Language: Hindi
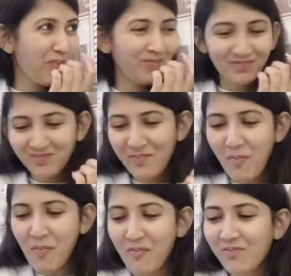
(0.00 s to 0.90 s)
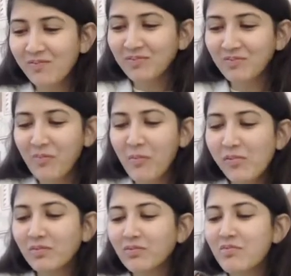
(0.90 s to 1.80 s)
कुछ तो चॉकलेट का होना ही
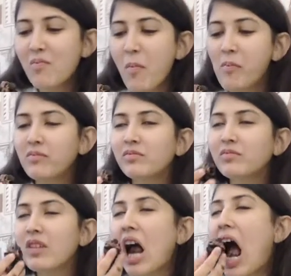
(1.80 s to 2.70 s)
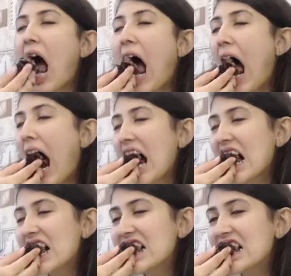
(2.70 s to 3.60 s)
चाहिए मुझे एवरी डे एंड